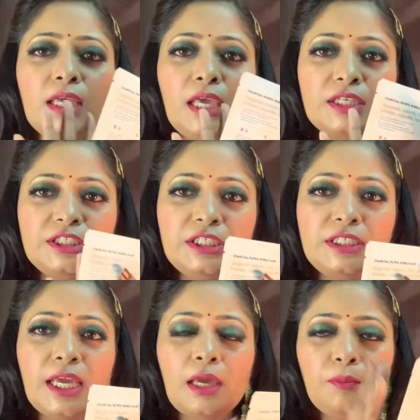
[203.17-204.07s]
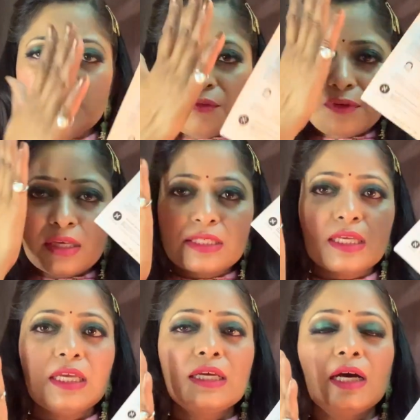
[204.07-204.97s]
एक शीट है पूरा फेस
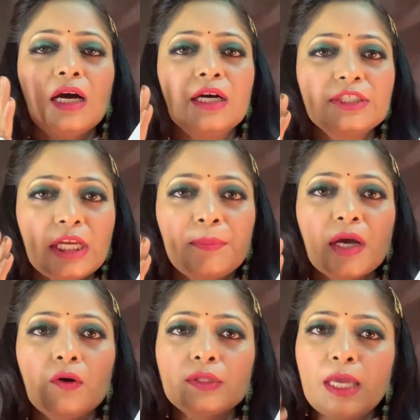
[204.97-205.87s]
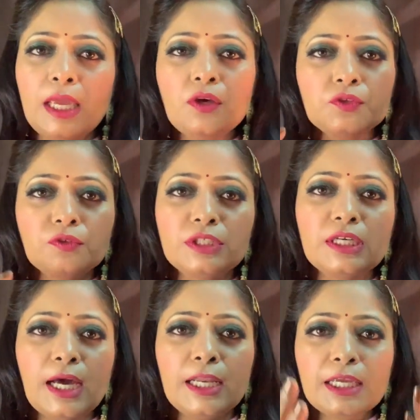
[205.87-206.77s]
के शेप का होता है उसको
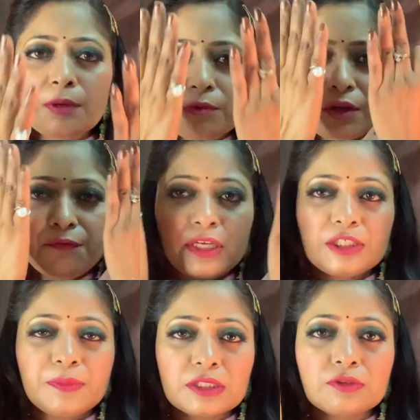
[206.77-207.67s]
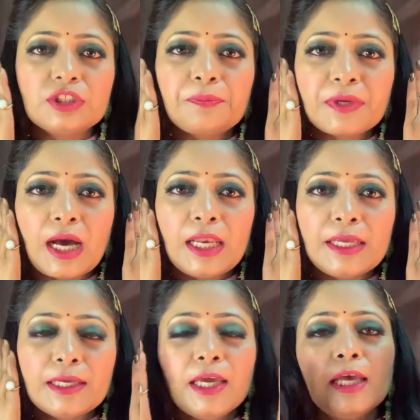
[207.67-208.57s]
निकालेंगे पूरे फेस पे इसको चिपका
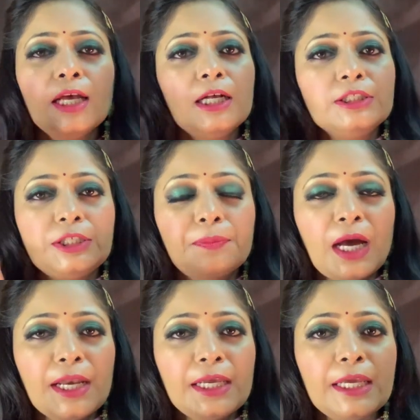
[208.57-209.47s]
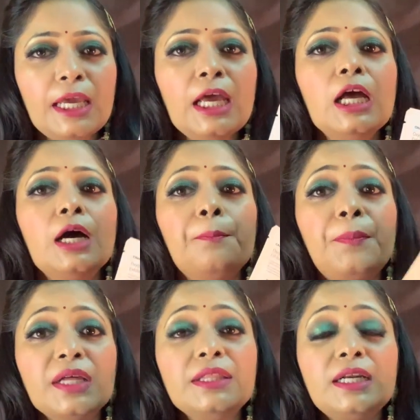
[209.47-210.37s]
लेंगे चिपकाने के
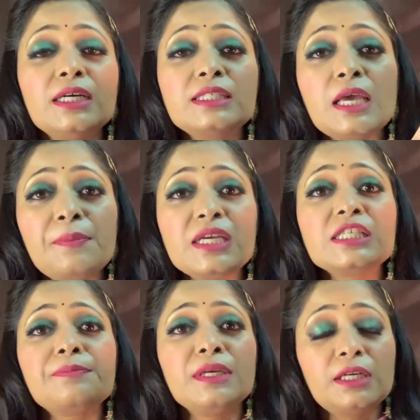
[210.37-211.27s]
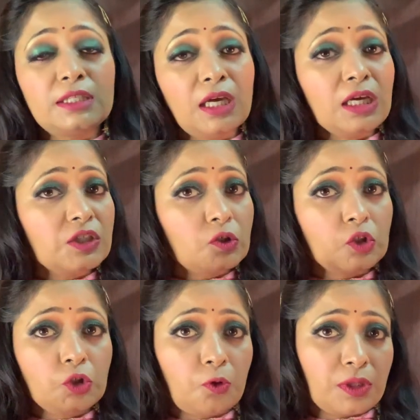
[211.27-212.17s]
पंद्रह से बीस मिनट तक इसको
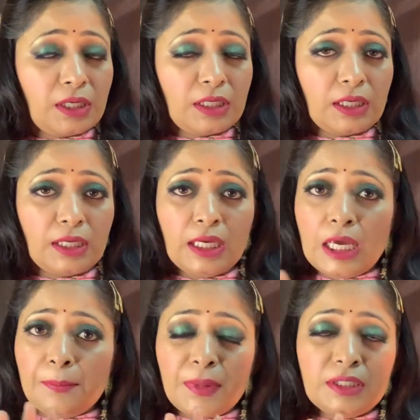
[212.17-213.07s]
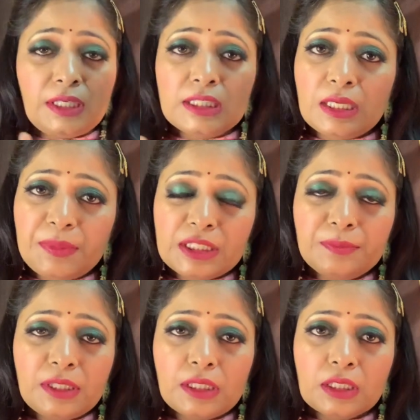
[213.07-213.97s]
छोड़ देंगे पंद्रह से बीस
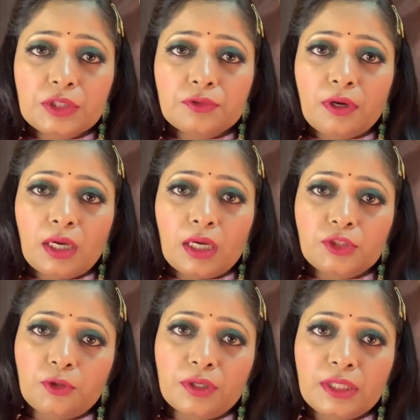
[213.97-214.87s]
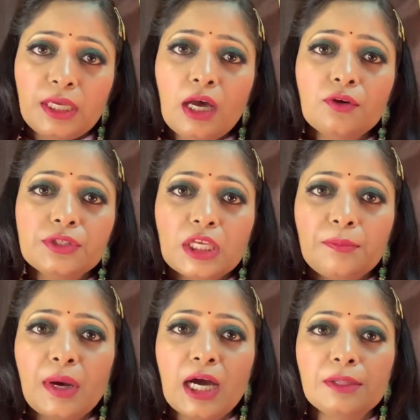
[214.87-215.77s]
मिनट तक इसको छोड़ दिया उसके
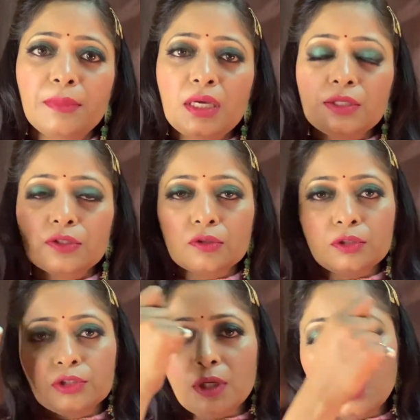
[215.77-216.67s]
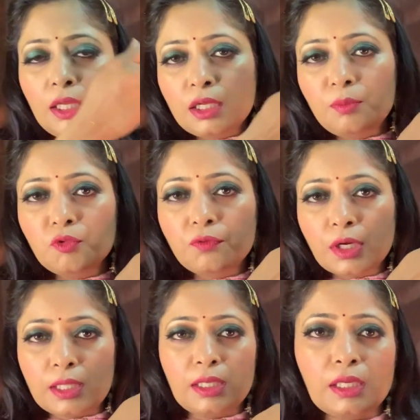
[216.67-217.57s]
बाद में इसको जो है रिमूव
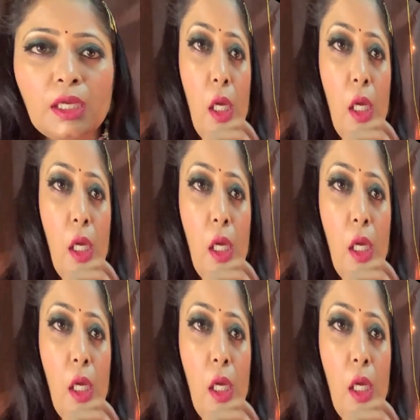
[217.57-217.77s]
कर देंगे